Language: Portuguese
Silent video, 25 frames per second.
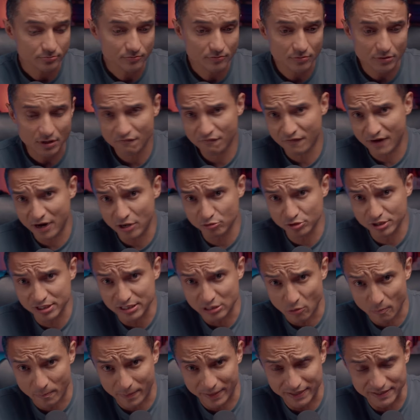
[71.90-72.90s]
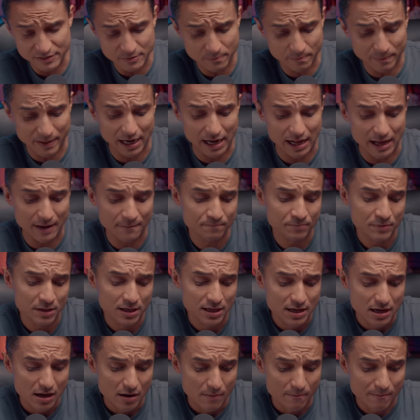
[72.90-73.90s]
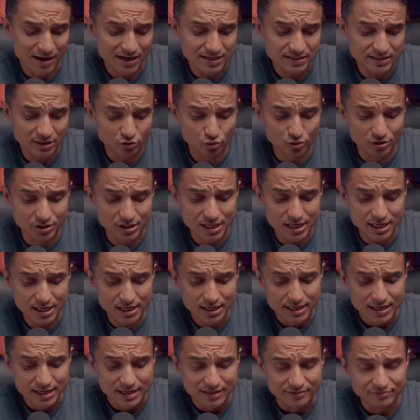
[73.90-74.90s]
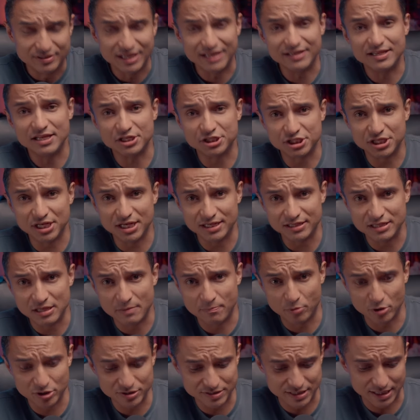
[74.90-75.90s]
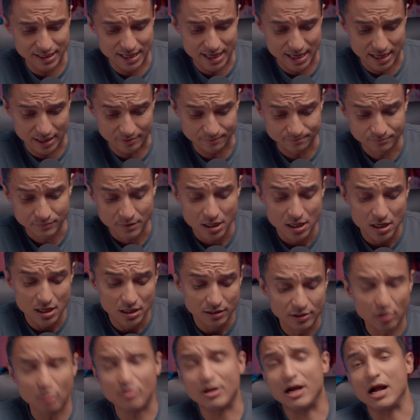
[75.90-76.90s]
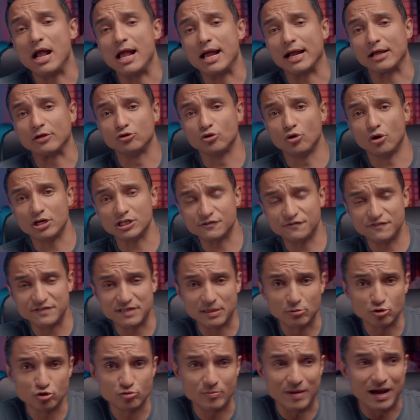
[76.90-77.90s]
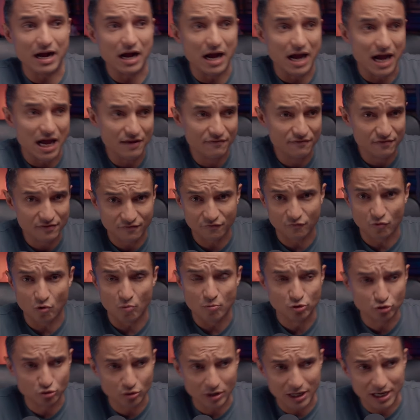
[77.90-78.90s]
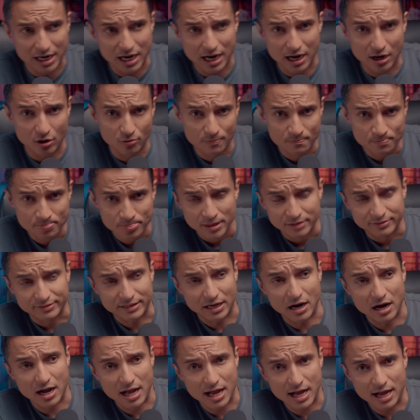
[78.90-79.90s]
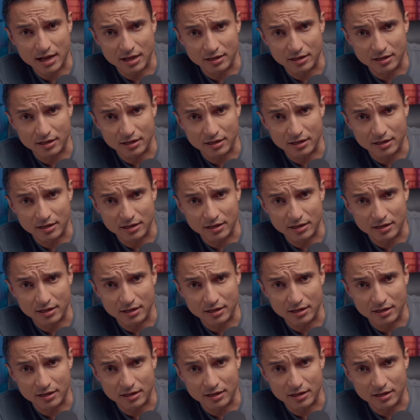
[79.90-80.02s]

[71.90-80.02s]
falando que não participará mais da turnê DDG depois da guerra. Então, galera, nós fizemos uma live que ficou muito legal. Tá lá,